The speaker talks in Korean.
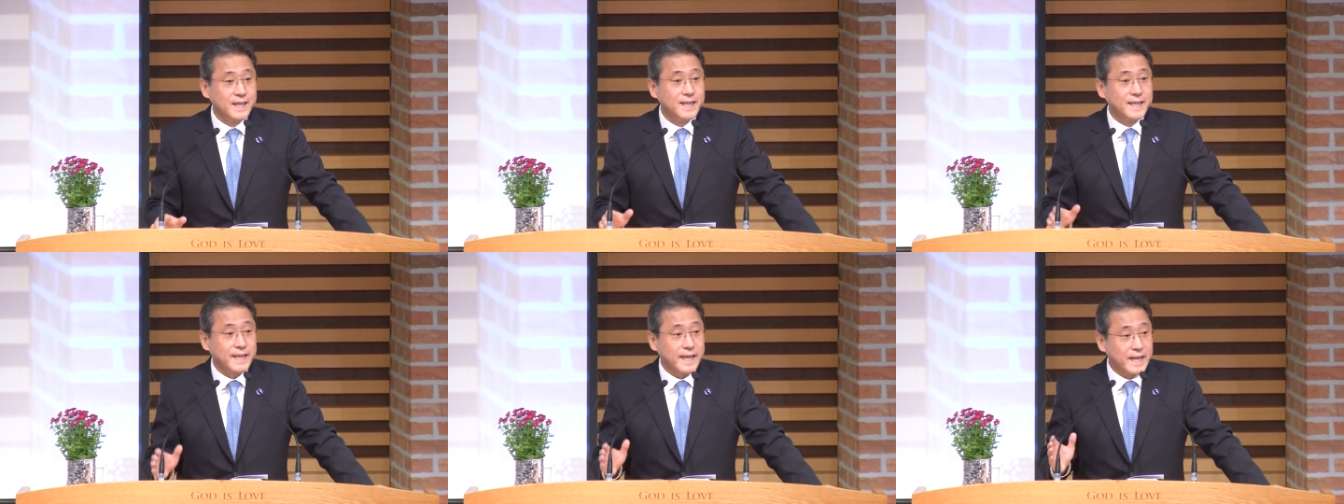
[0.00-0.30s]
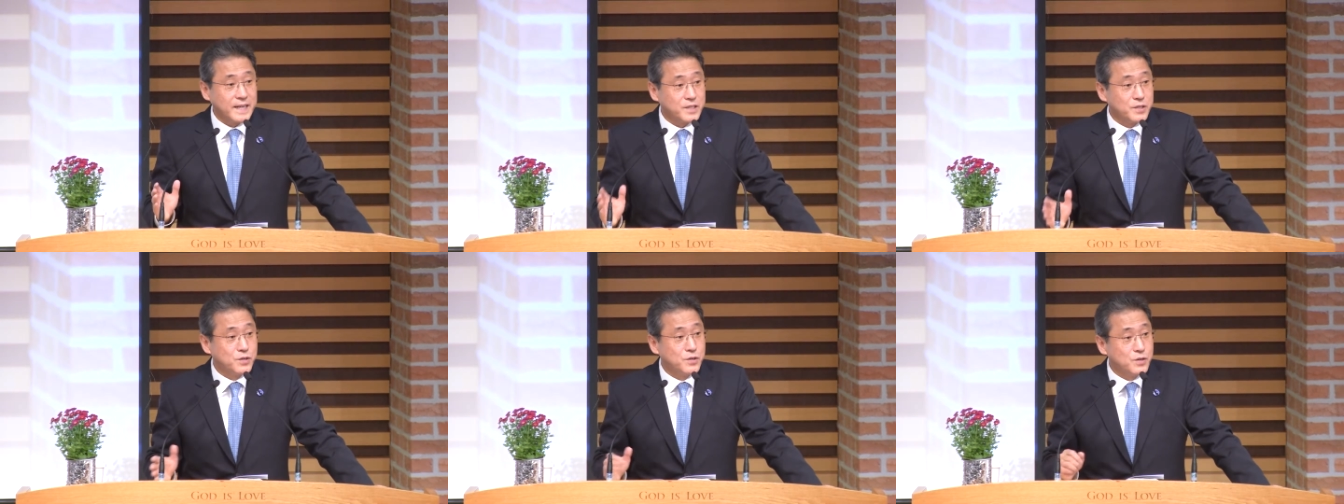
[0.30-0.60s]

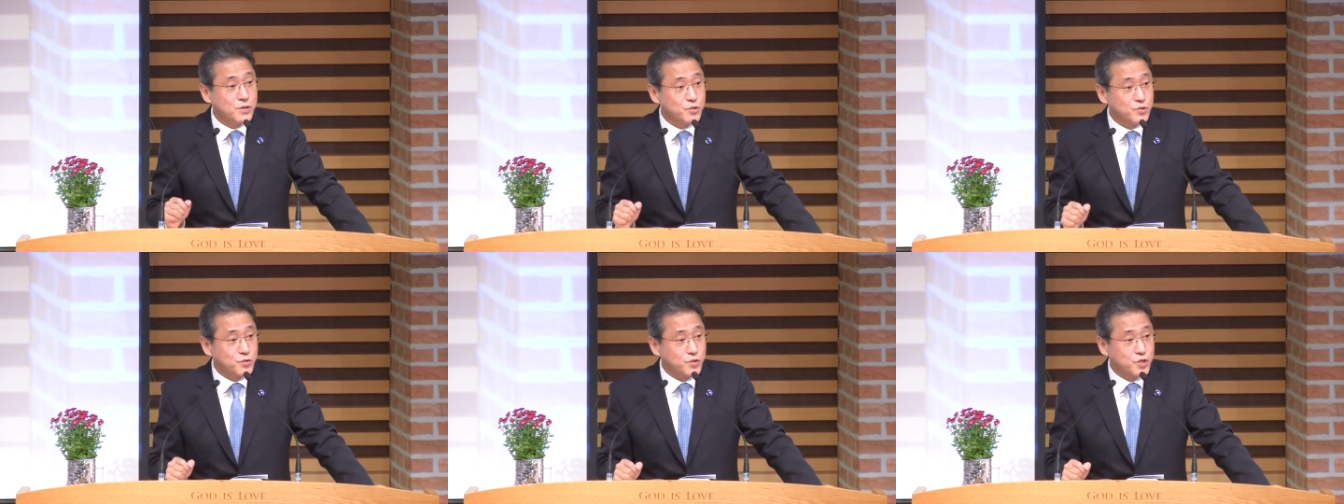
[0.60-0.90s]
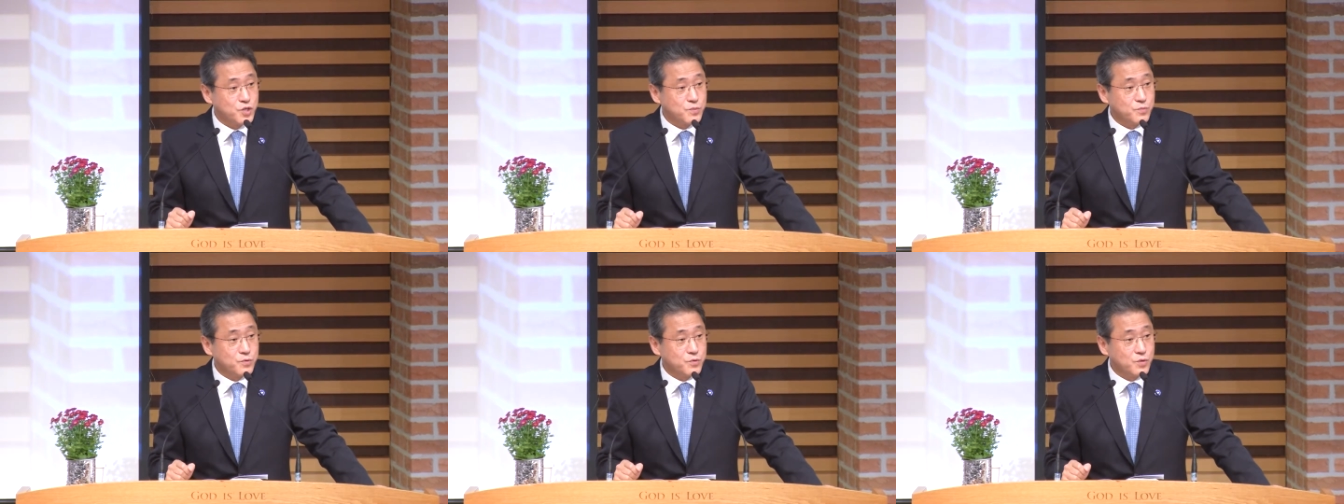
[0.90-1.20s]
개성을
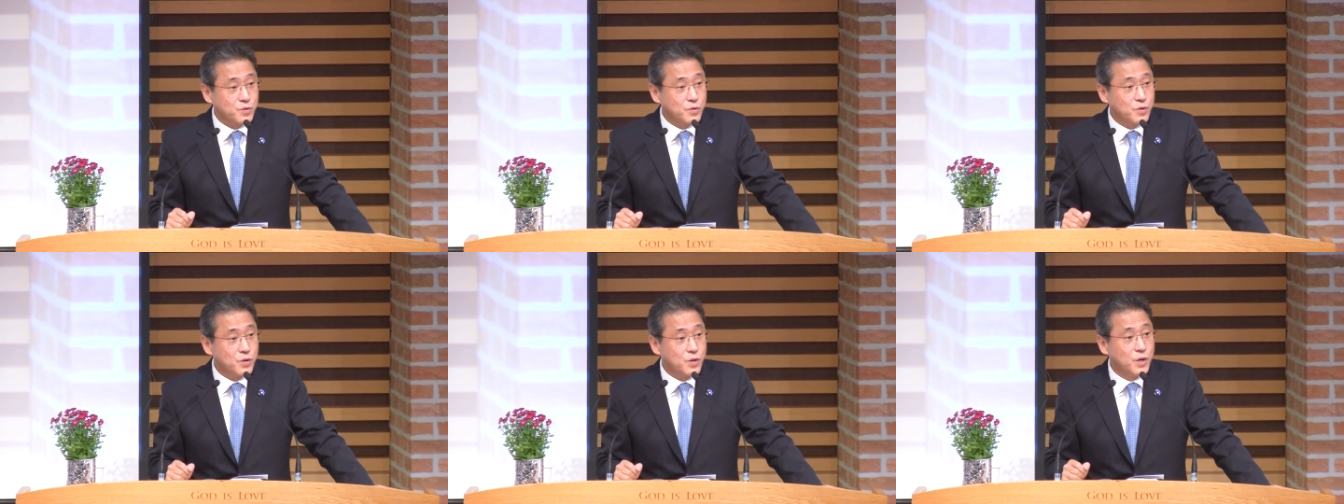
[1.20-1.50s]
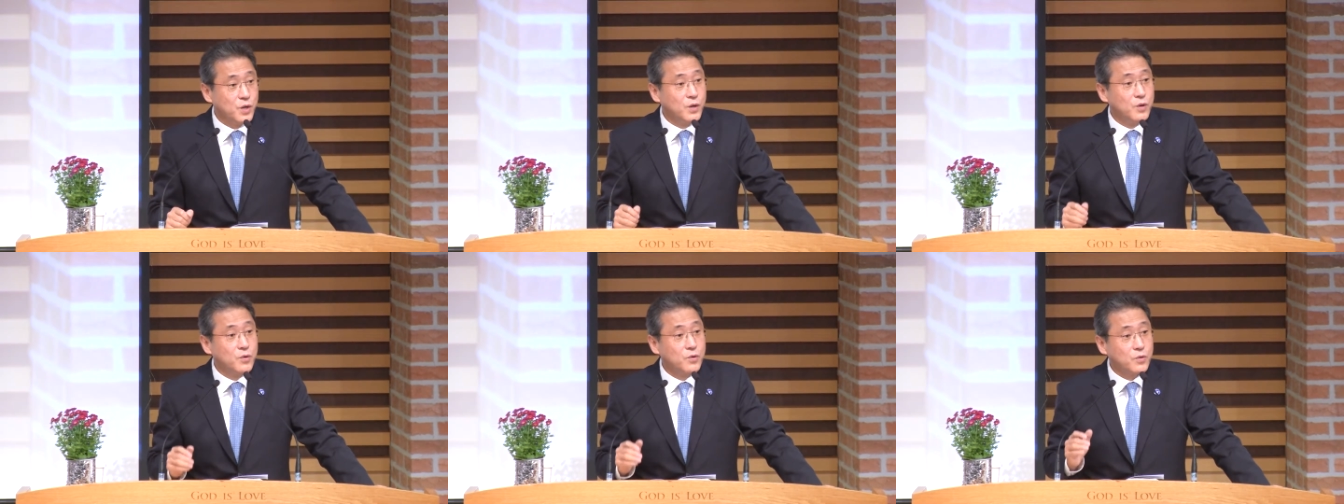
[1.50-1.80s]
중심으로
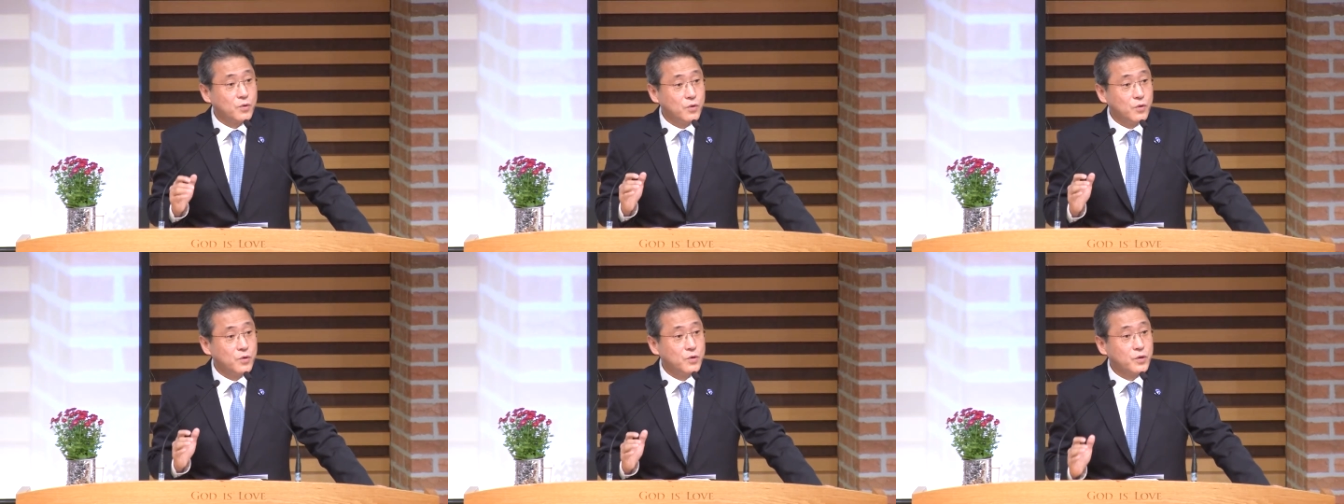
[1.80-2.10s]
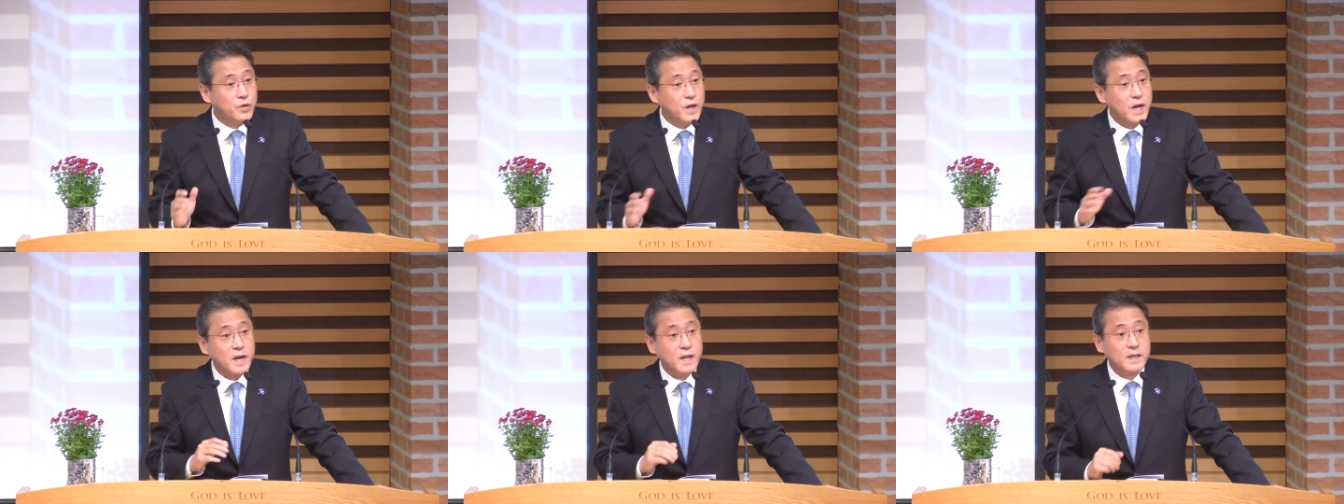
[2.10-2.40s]

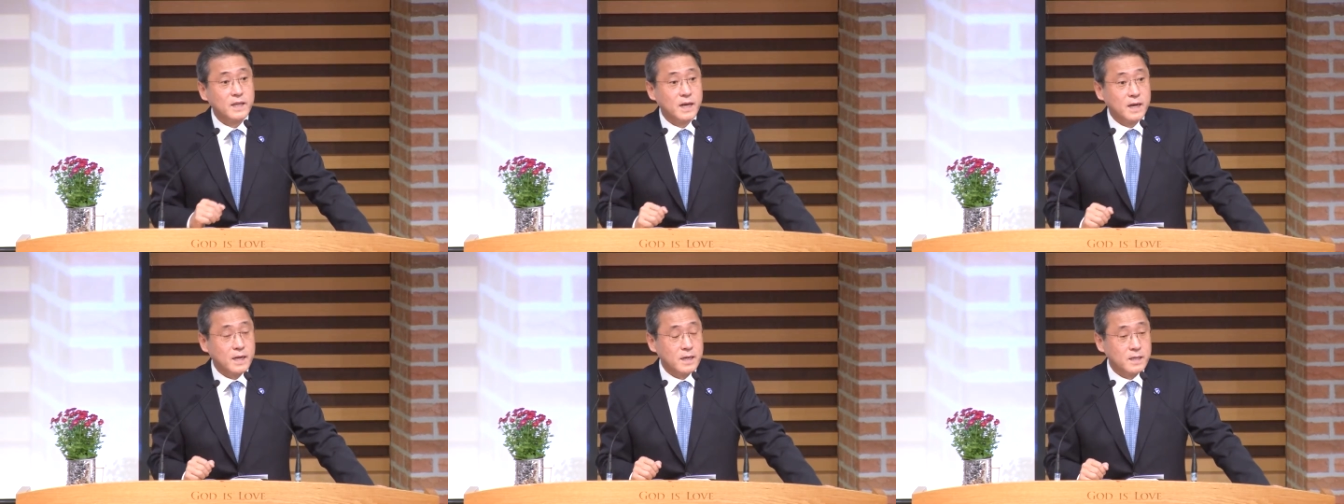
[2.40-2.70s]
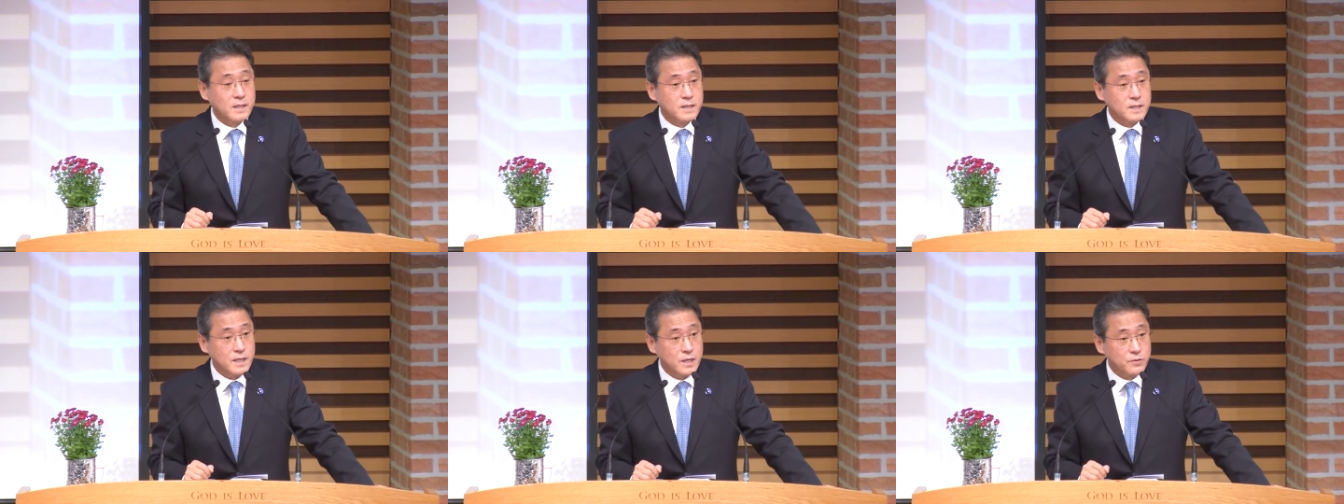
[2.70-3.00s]
고려라는
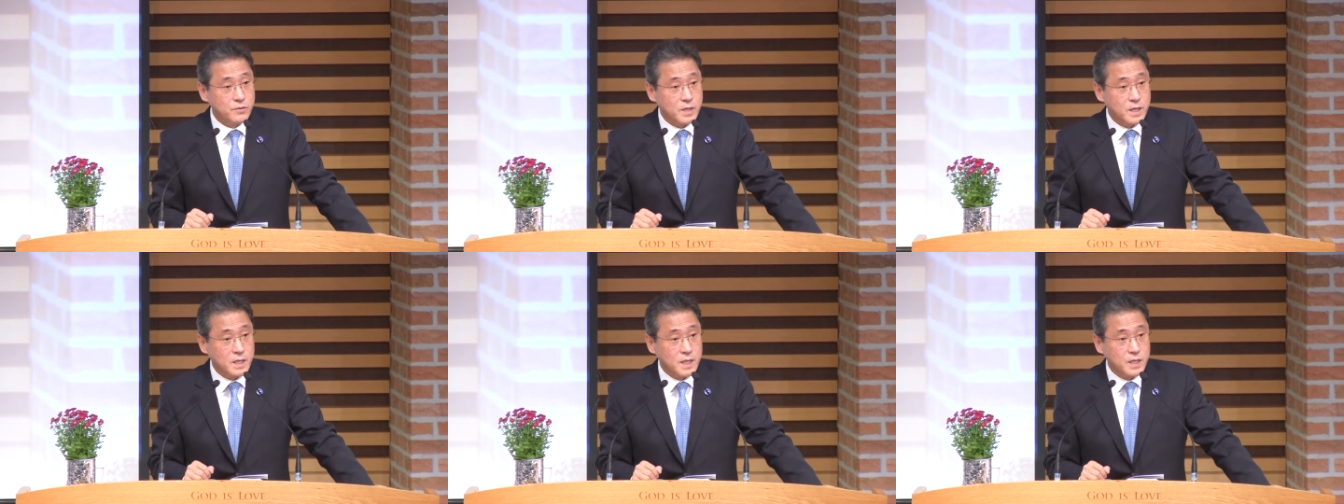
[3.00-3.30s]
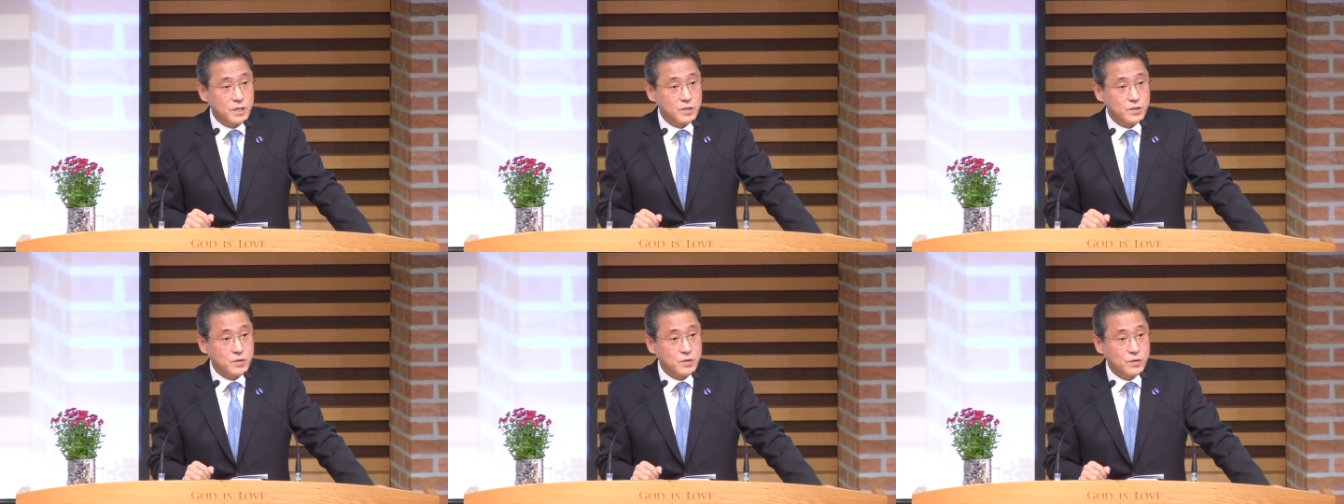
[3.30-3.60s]
나라를 세우게
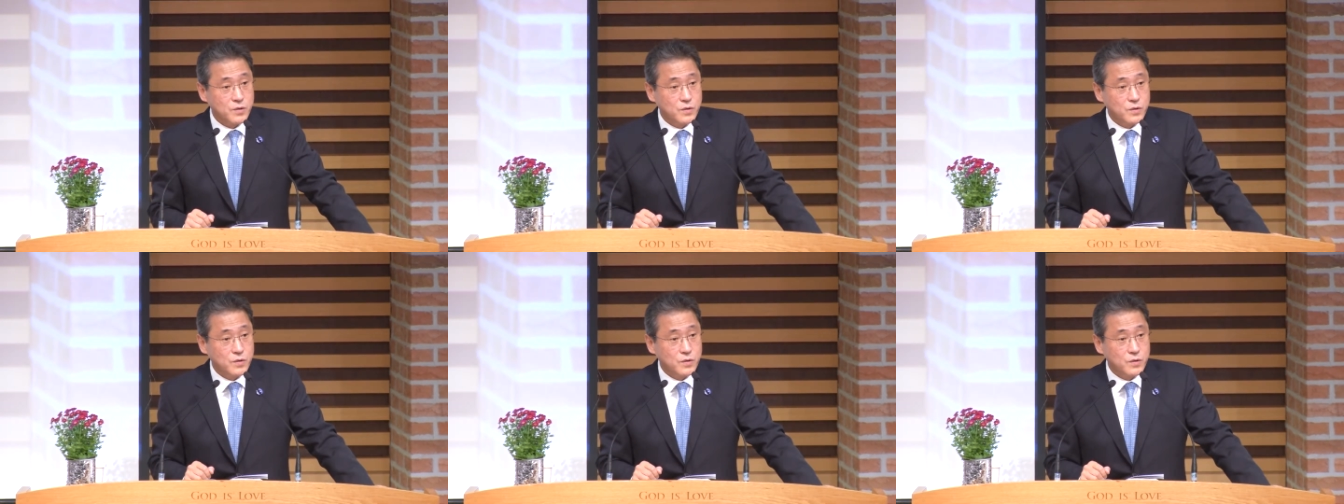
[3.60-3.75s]
되죠.